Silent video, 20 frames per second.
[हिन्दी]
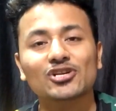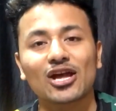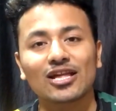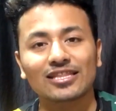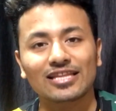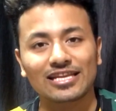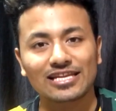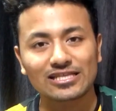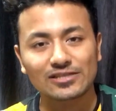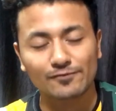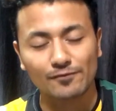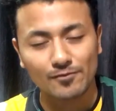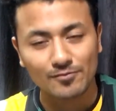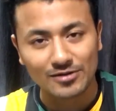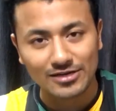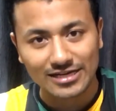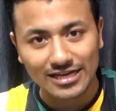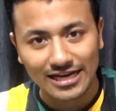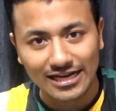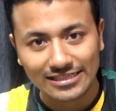शाद अली इस फिल्म
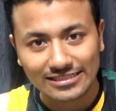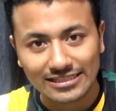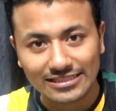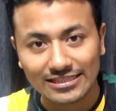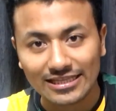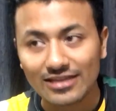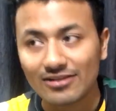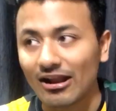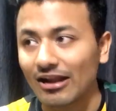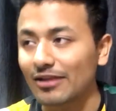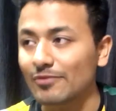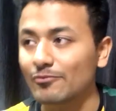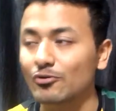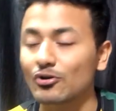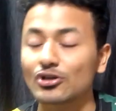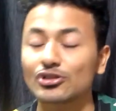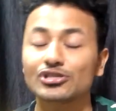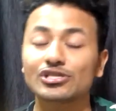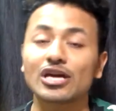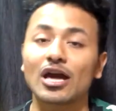के डायरेक्टर थे रानी
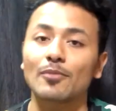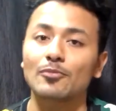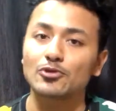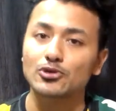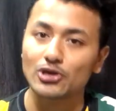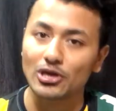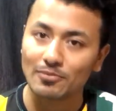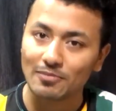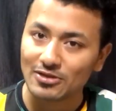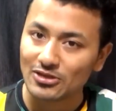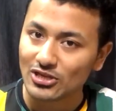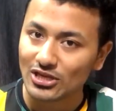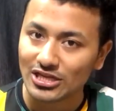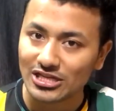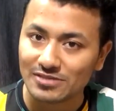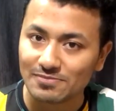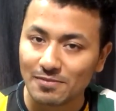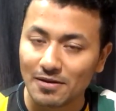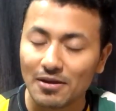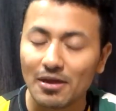मुखर्जी अभिषेक बच्चन
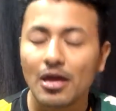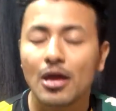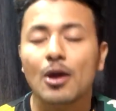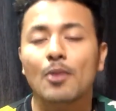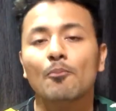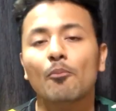इसमें